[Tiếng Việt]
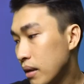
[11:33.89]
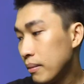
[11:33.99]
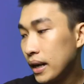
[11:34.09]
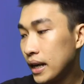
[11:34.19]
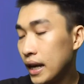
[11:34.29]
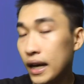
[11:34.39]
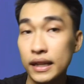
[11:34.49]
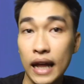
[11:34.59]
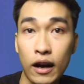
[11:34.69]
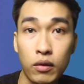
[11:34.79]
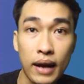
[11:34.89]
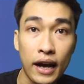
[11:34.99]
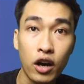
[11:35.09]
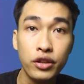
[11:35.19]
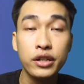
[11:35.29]
Bên mình thì hiện tại cũng
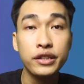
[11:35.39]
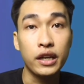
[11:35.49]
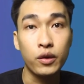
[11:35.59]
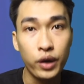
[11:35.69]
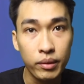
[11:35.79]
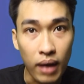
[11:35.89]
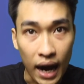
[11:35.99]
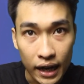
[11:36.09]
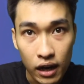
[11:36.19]
đang có chương trình khuyến mãi,